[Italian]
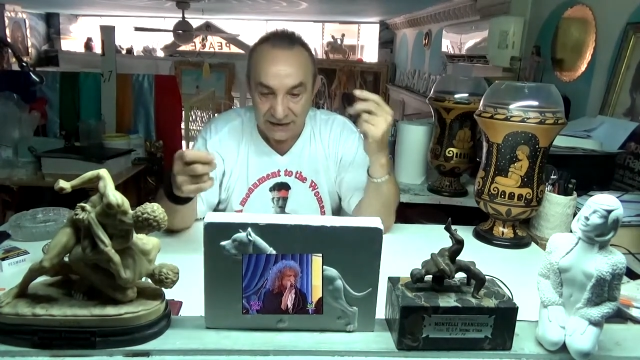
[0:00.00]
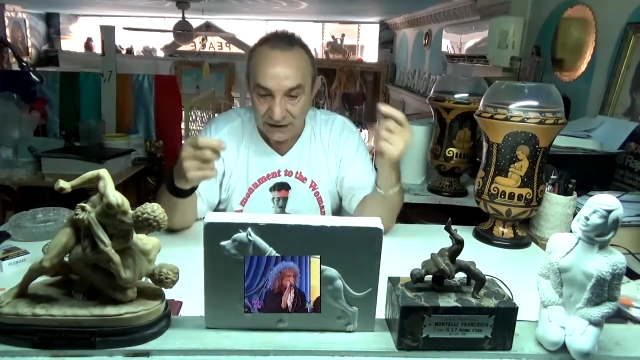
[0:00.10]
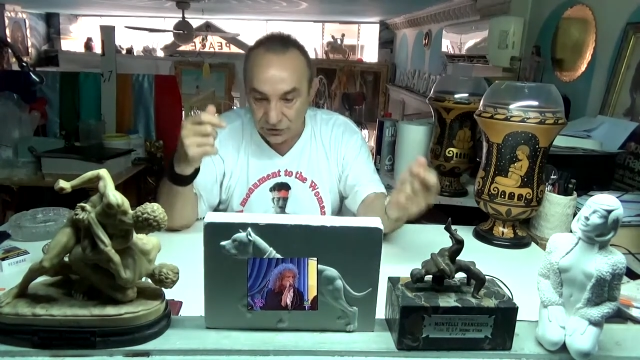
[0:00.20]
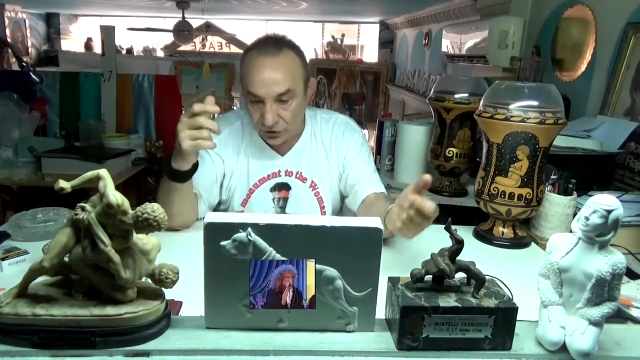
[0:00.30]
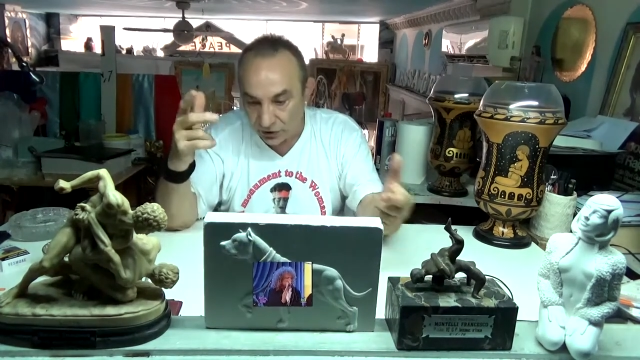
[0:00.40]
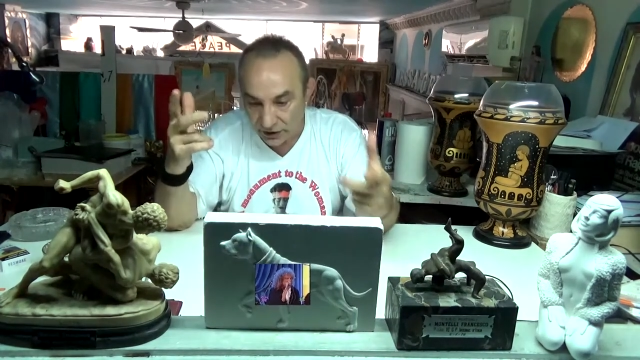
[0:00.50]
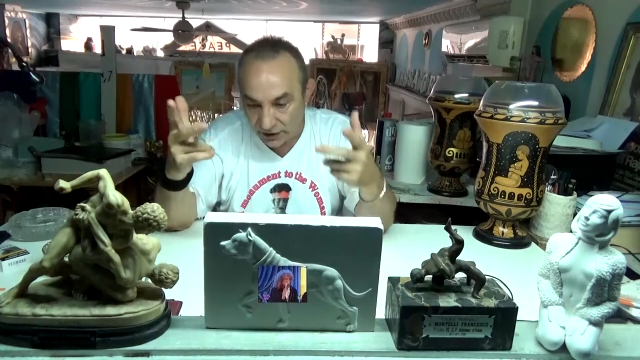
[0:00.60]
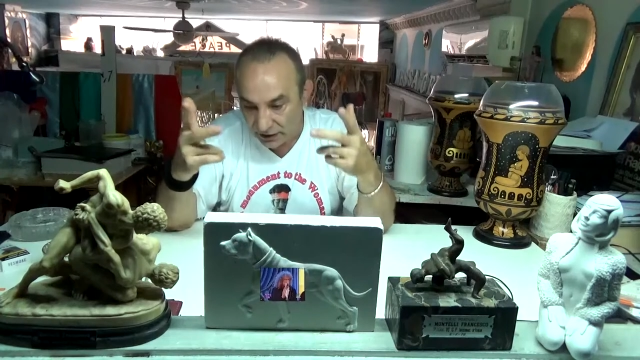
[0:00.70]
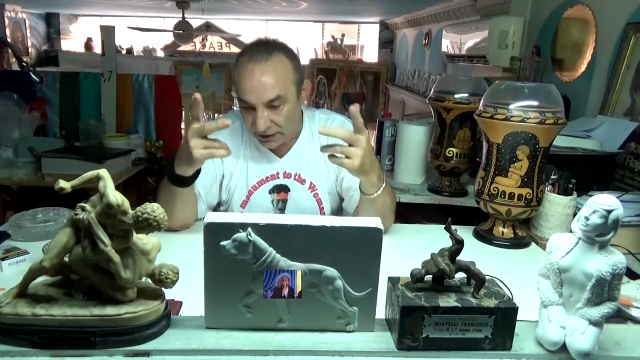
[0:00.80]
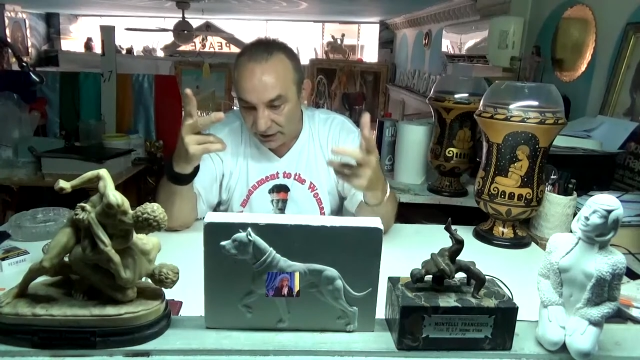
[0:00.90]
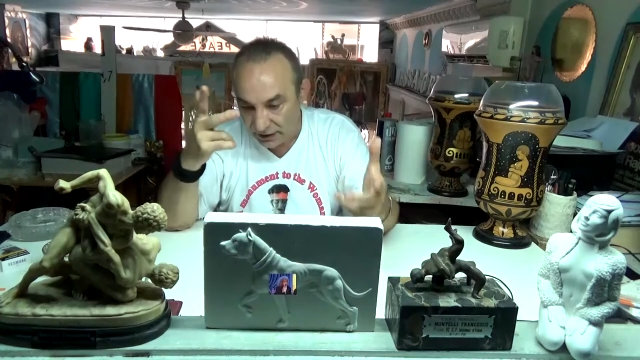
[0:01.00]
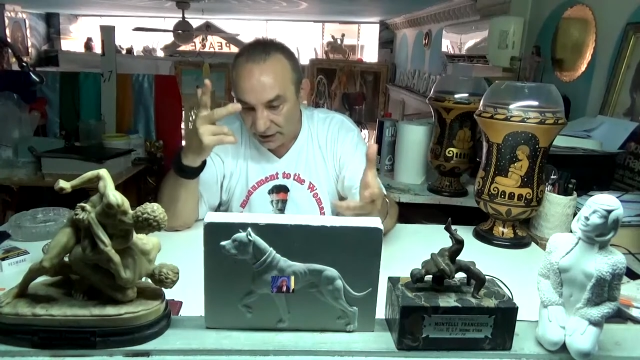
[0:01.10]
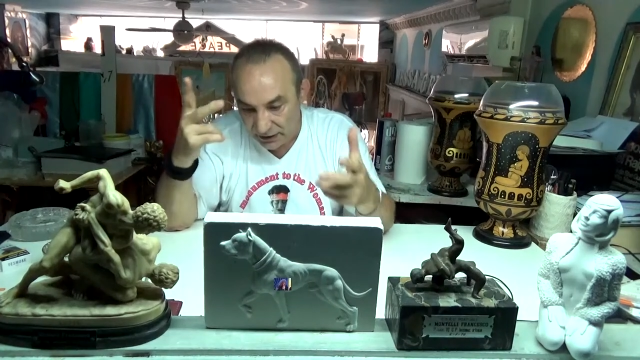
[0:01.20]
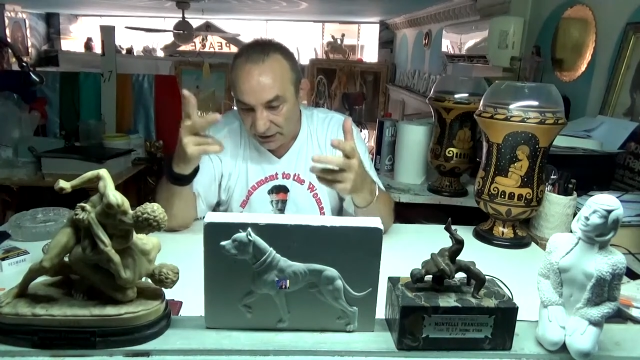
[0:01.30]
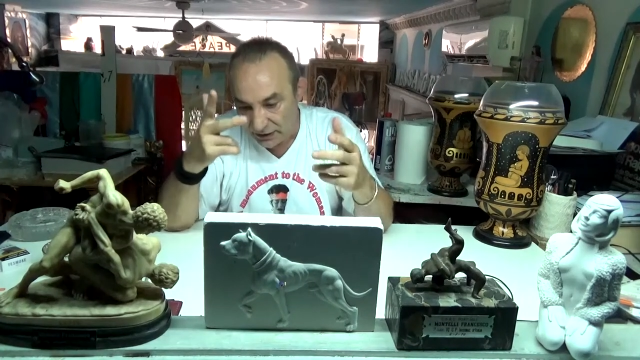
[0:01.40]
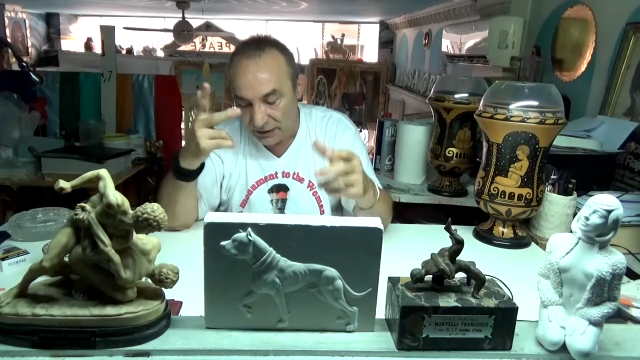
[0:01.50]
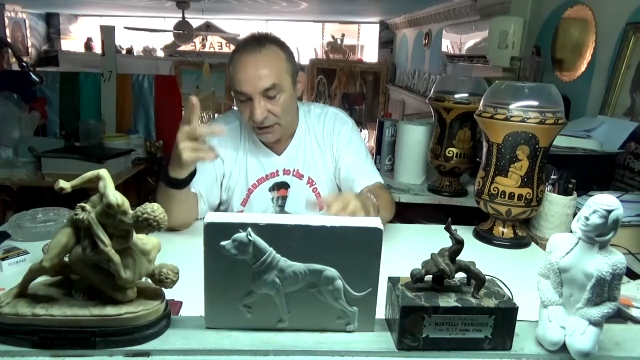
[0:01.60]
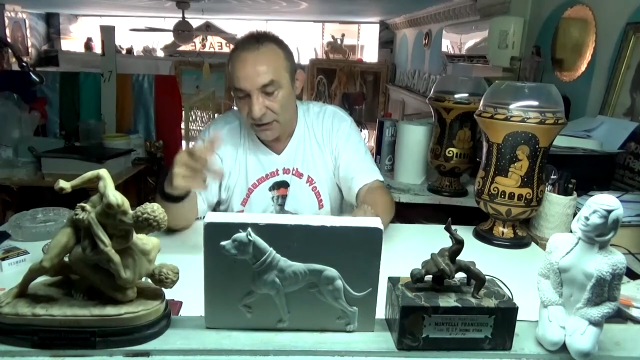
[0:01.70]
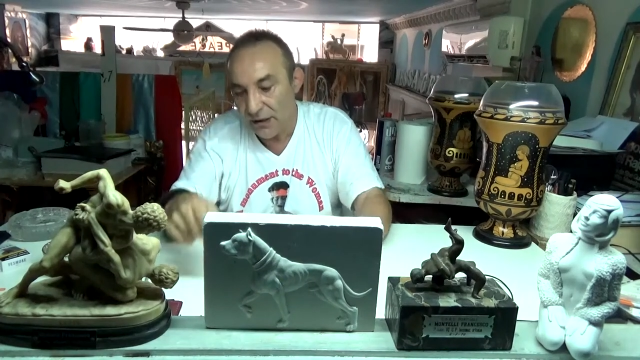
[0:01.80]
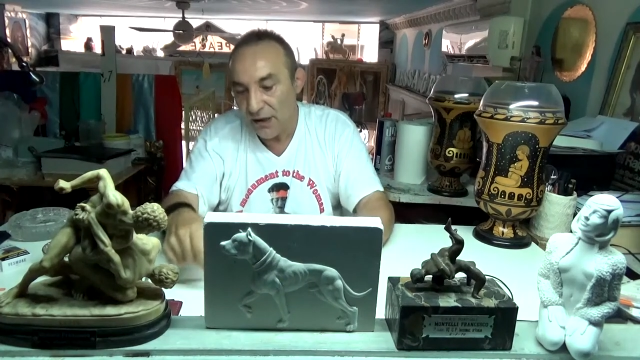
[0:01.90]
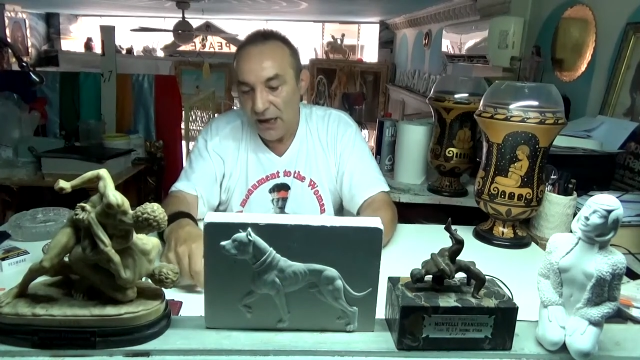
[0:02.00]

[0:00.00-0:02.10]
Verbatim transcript: dei tocchi